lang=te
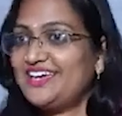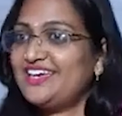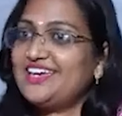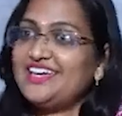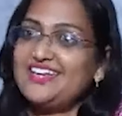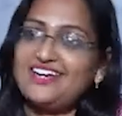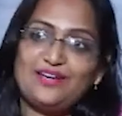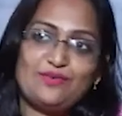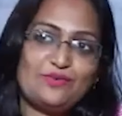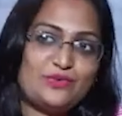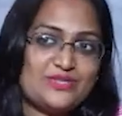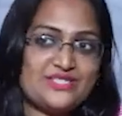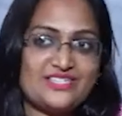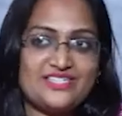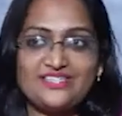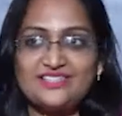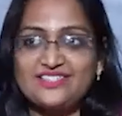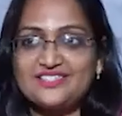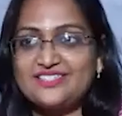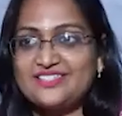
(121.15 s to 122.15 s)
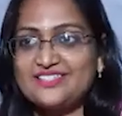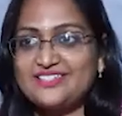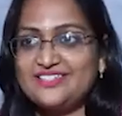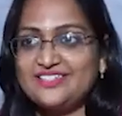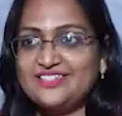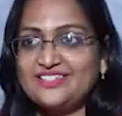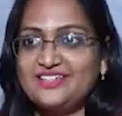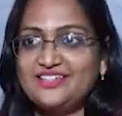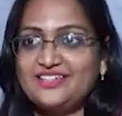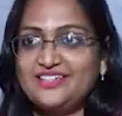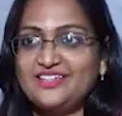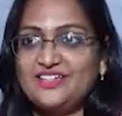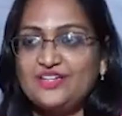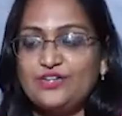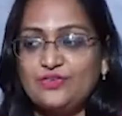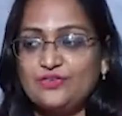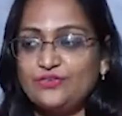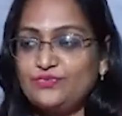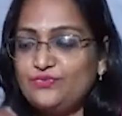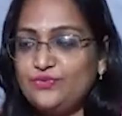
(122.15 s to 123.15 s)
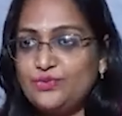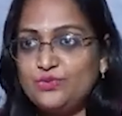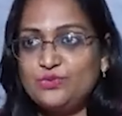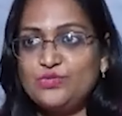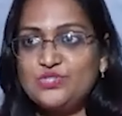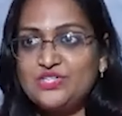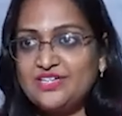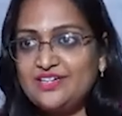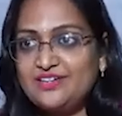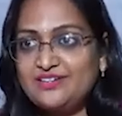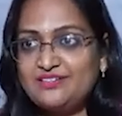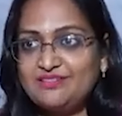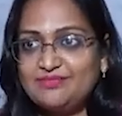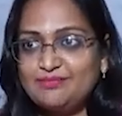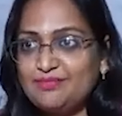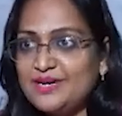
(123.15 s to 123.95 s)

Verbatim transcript: అగైన్ ఐ వుడ్ సే దిస్ ఫ్యూచర్